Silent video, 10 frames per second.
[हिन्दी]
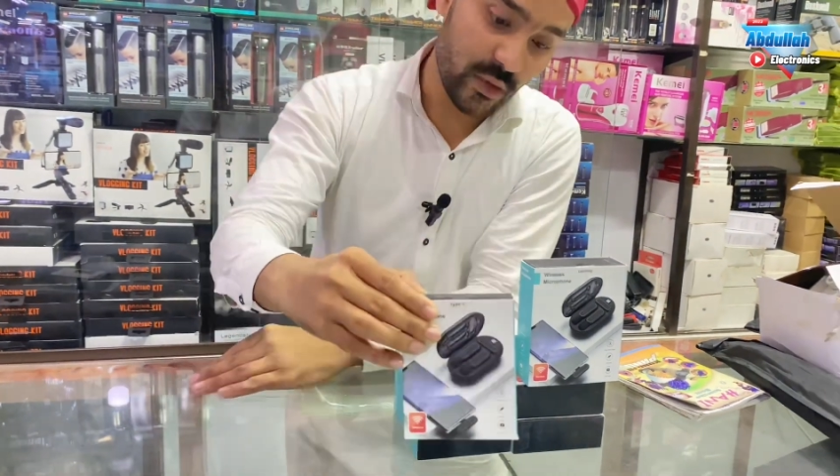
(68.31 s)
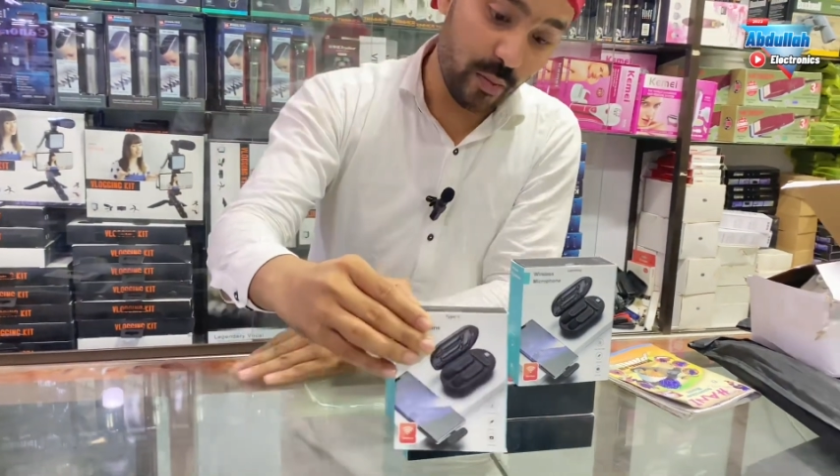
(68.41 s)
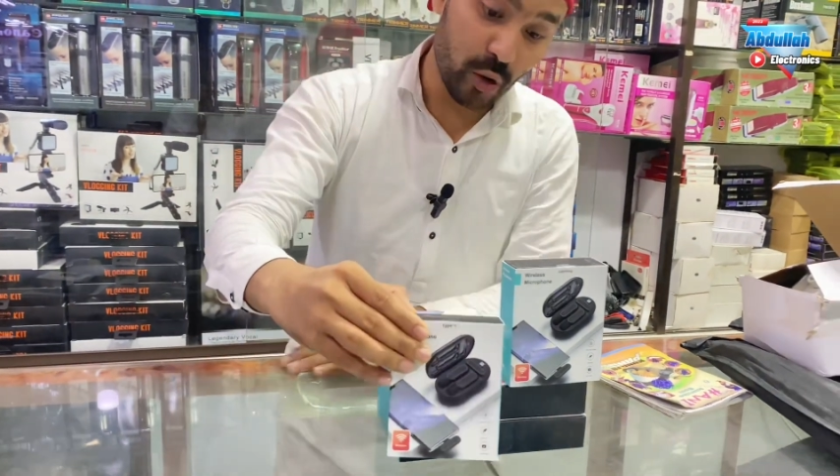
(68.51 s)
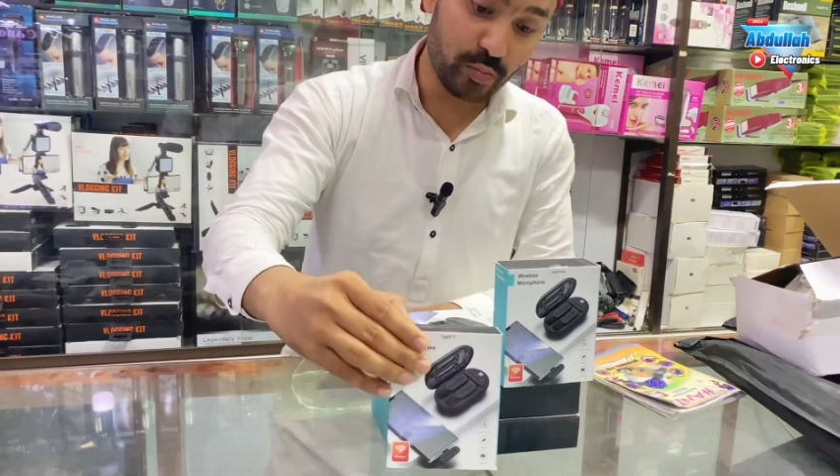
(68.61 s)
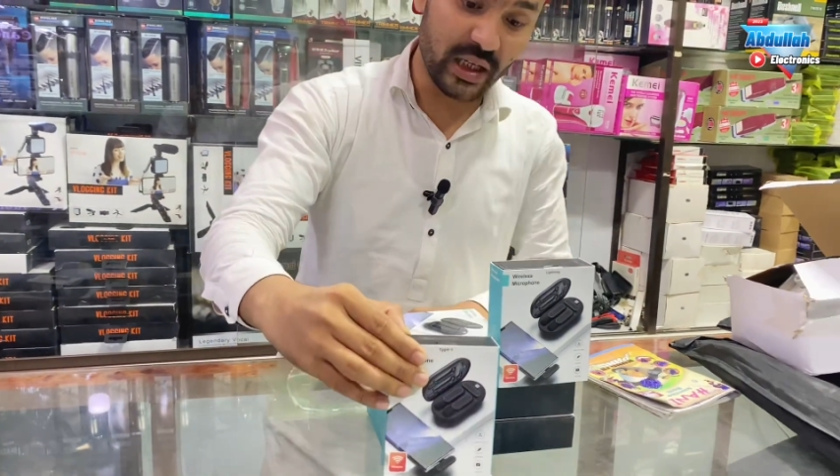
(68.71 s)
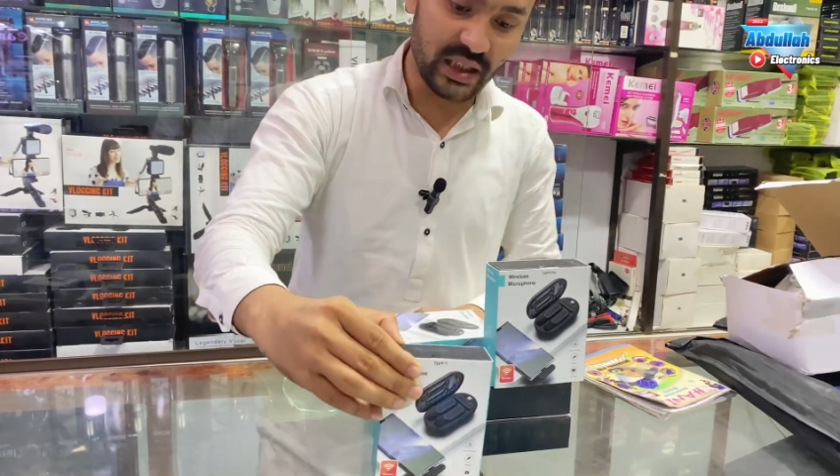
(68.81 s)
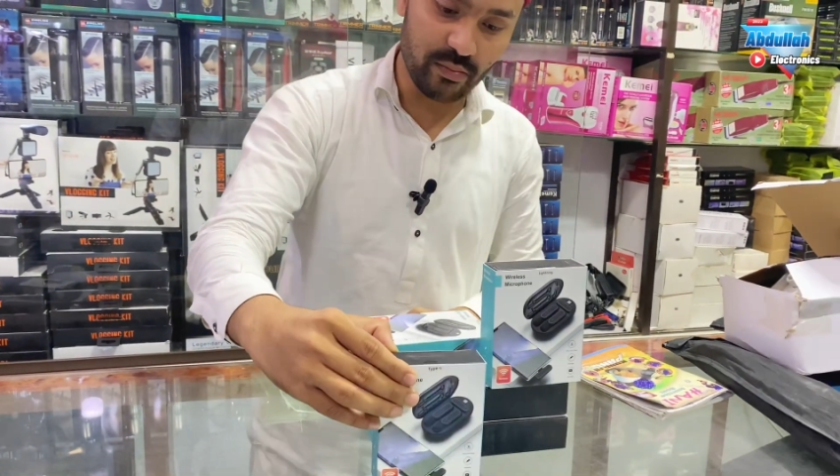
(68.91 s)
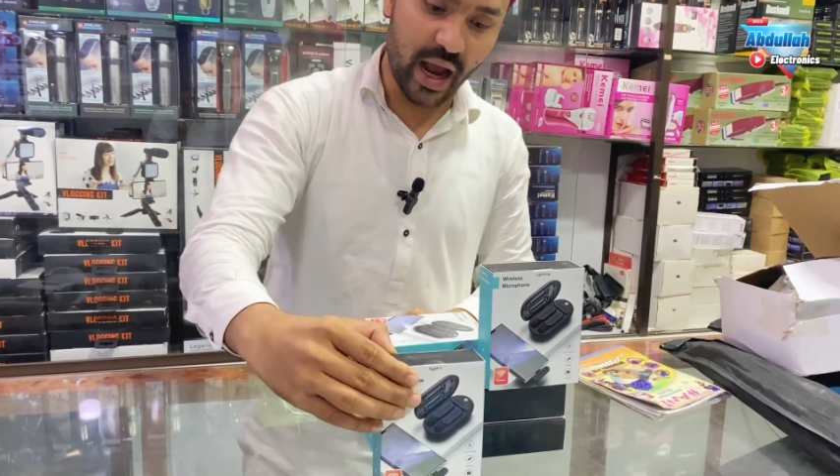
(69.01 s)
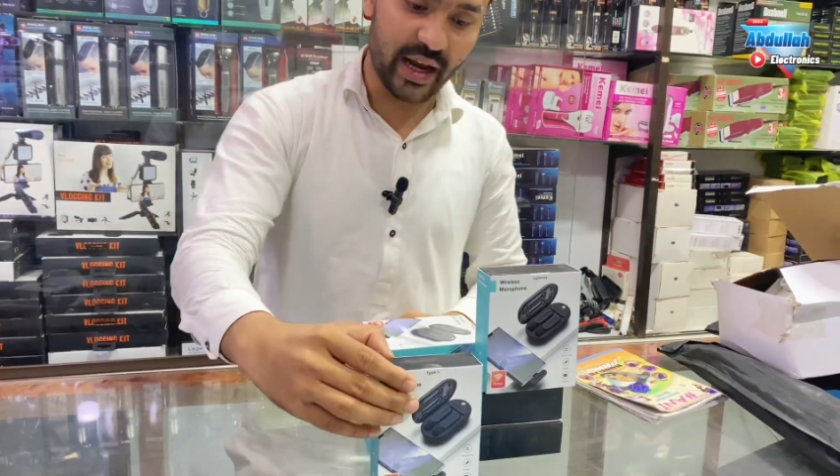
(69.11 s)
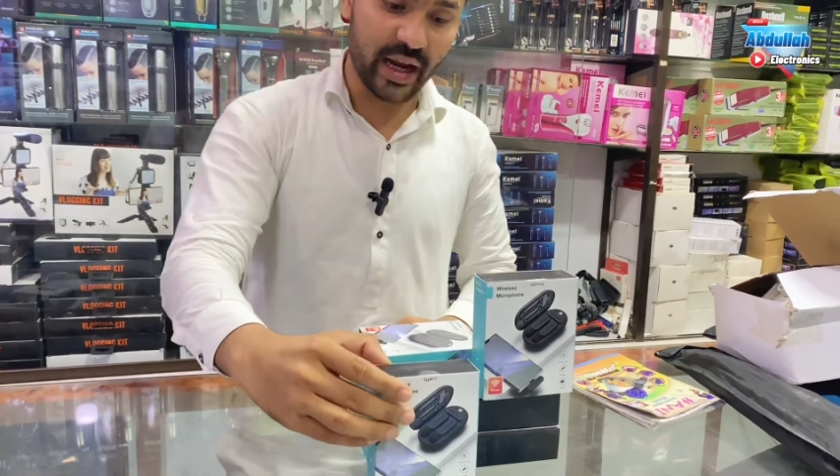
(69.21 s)
ये बहुत बेहतरीन
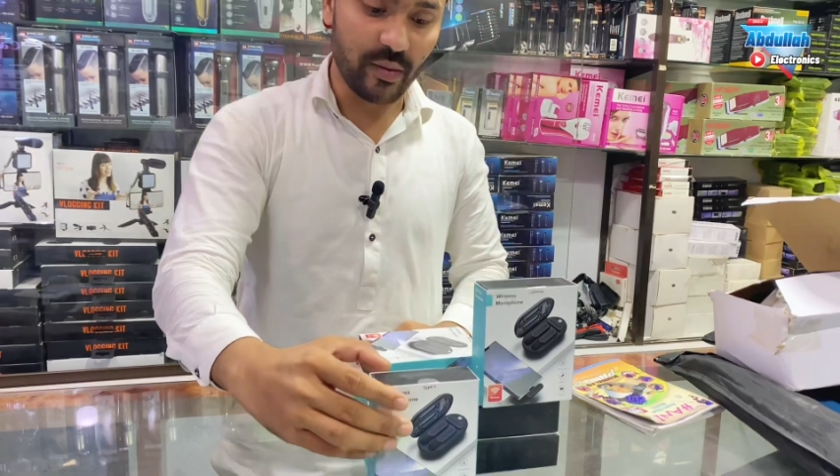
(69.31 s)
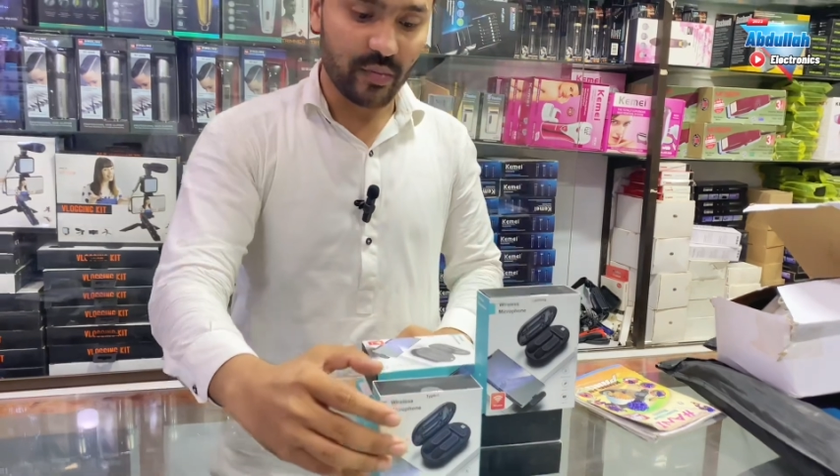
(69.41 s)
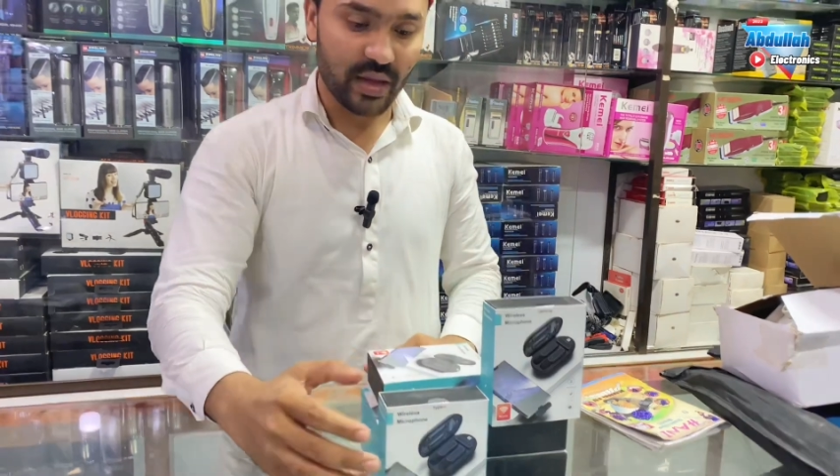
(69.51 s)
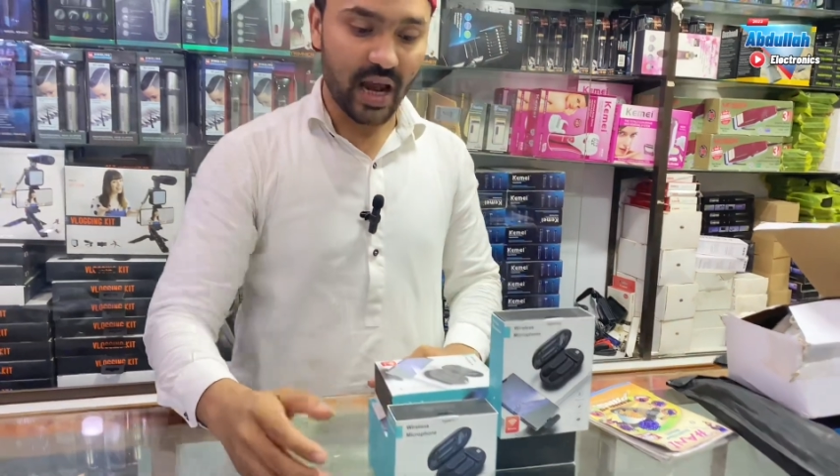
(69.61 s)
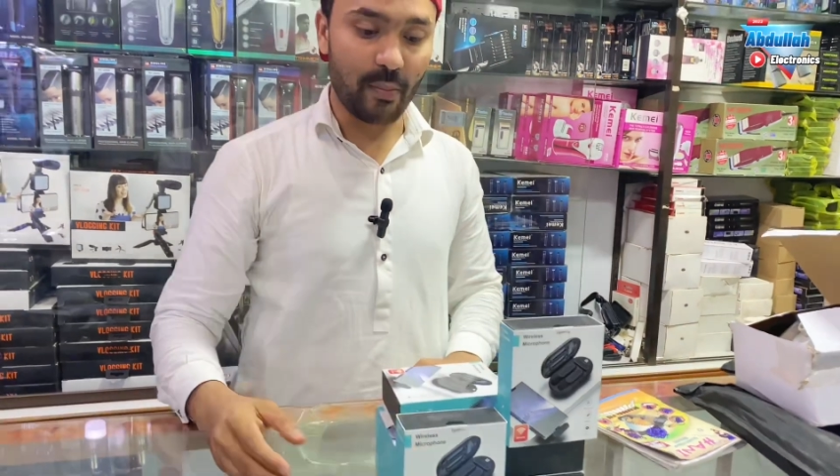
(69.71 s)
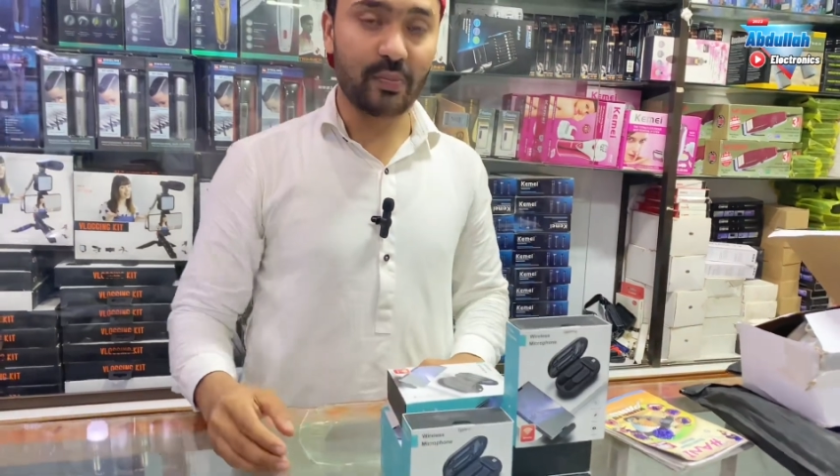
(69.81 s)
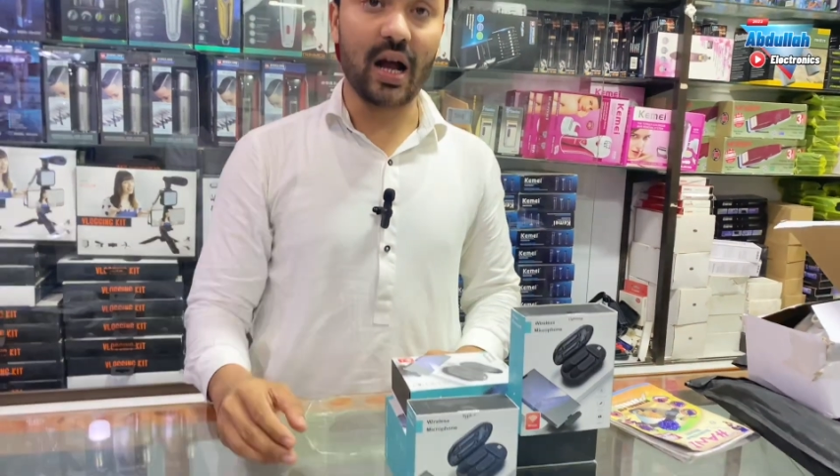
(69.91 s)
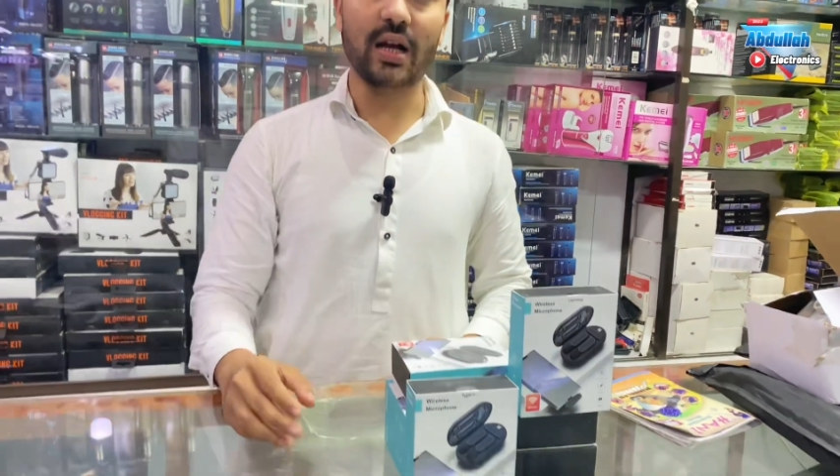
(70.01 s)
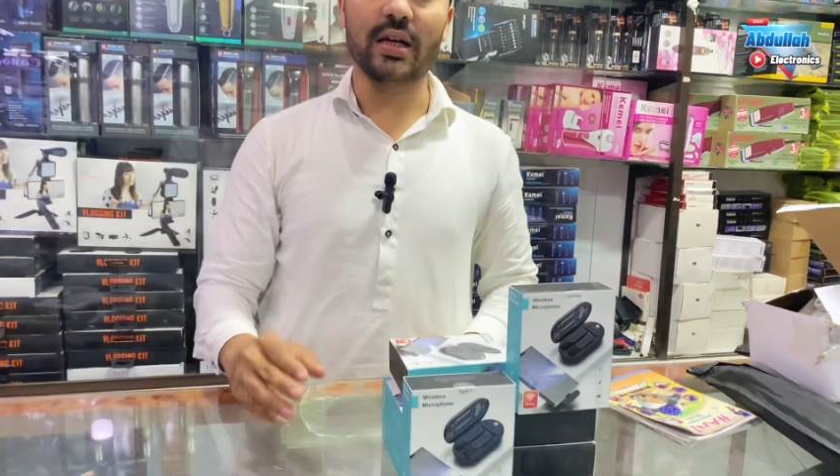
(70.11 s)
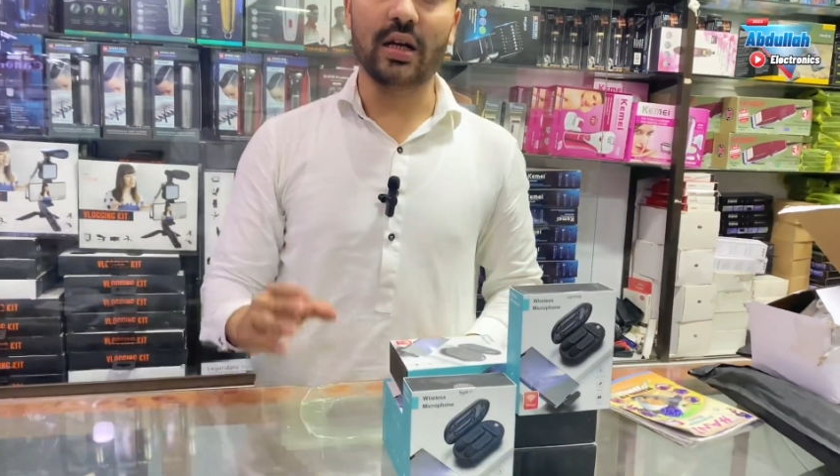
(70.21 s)
माइक है ये आपका